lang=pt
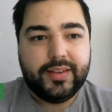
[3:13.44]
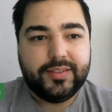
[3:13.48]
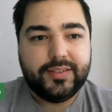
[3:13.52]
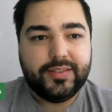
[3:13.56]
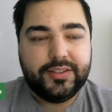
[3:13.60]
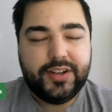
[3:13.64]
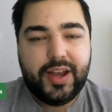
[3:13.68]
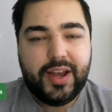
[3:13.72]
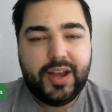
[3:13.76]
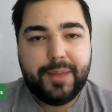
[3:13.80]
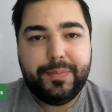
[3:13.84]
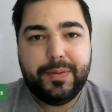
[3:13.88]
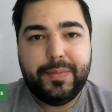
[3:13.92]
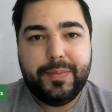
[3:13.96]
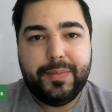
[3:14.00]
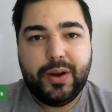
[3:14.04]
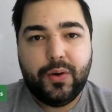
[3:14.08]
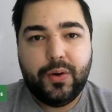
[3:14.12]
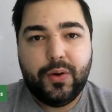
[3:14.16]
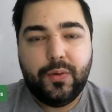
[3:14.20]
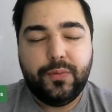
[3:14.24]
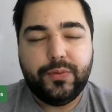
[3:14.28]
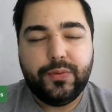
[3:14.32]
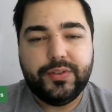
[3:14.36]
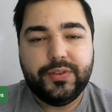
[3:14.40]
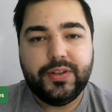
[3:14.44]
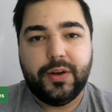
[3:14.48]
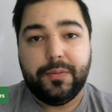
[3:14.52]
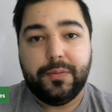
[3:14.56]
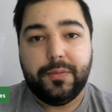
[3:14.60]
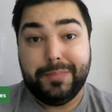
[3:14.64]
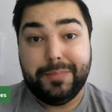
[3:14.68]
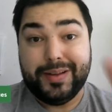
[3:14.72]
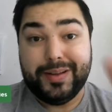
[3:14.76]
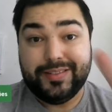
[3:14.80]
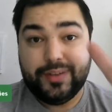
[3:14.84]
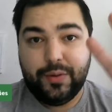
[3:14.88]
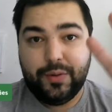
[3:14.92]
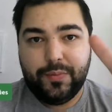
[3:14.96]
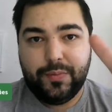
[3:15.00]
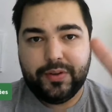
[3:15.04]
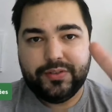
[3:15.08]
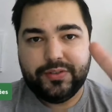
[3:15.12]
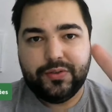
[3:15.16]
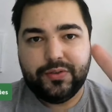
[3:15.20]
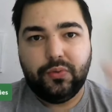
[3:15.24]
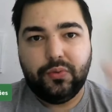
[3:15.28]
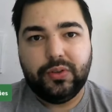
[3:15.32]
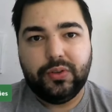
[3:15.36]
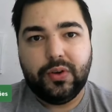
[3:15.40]
essa já é a primeira confusão. Mas tem uma
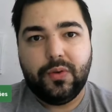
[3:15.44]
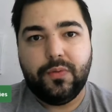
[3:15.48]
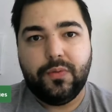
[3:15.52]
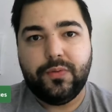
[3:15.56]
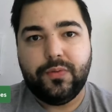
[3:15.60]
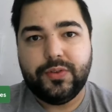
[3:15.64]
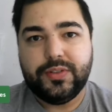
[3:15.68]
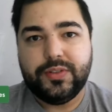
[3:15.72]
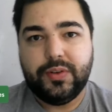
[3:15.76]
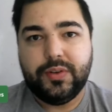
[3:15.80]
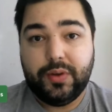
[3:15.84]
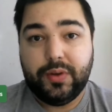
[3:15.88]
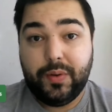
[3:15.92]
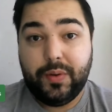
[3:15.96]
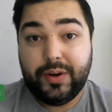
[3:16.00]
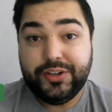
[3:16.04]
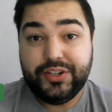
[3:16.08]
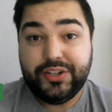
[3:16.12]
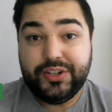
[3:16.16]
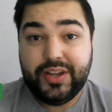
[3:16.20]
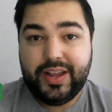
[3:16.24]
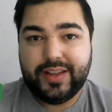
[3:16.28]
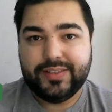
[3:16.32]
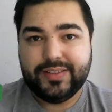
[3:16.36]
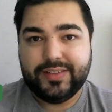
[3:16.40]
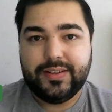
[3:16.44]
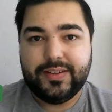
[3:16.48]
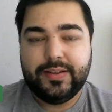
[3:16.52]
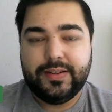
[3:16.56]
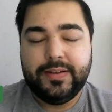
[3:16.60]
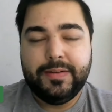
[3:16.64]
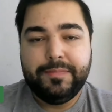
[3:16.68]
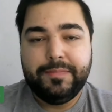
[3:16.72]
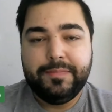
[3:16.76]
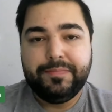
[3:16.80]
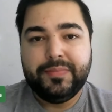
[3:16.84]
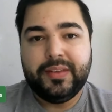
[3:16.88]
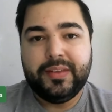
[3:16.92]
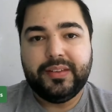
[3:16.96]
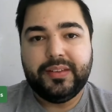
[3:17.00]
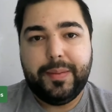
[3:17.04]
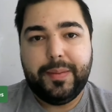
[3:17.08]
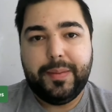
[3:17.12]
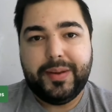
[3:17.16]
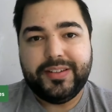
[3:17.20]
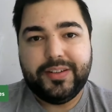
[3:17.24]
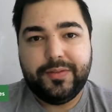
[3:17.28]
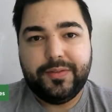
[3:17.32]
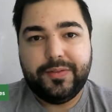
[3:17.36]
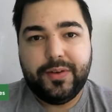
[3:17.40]
segunda confusão, que eu acho que essa
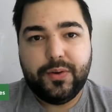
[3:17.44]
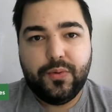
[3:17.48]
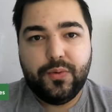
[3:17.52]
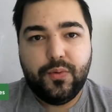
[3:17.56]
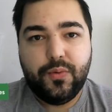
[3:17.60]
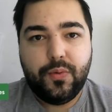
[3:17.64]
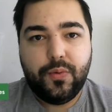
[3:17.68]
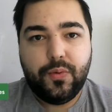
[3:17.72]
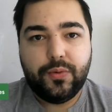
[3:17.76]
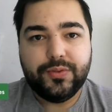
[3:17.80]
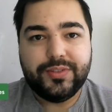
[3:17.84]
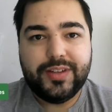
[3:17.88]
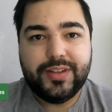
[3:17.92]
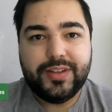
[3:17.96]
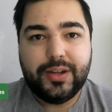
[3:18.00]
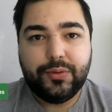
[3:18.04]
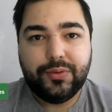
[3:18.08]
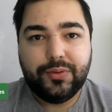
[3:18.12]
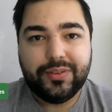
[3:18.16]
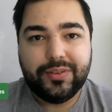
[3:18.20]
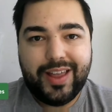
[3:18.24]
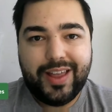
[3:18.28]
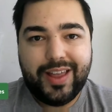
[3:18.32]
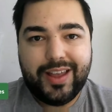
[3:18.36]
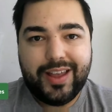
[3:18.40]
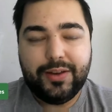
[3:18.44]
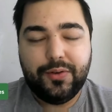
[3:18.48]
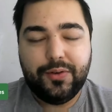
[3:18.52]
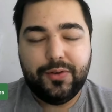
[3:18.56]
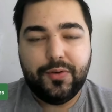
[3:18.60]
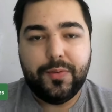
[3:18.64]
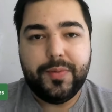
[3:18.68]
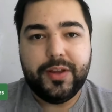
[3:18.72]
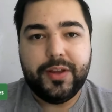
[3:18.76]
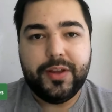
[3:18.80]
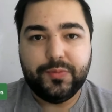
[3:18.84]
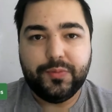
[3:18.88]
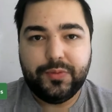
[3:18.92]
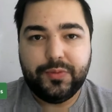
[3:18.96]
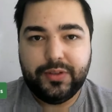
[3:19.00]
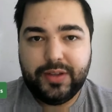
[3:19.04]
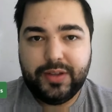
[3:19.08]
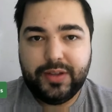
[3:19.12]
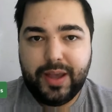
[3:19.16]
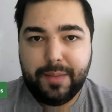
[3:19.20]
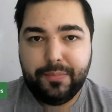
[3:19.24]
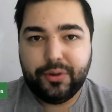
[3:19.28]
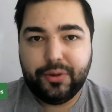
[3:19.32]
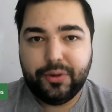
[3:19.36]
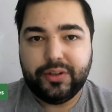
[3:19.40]
tem mais a ver com um conceito técnico mesmo,
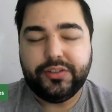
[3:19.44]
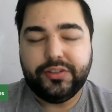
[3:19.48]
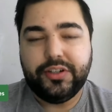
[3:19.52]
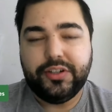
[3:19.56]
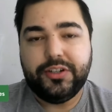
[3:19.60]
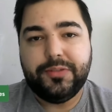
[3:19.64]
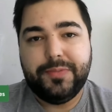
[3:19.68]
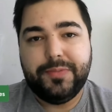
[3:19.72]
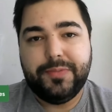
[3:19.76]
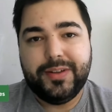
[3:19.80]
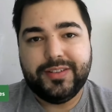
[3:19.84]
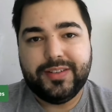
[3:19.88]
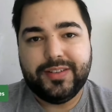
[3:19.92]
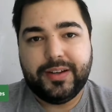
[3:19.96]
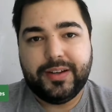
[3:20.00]
e é importante a gente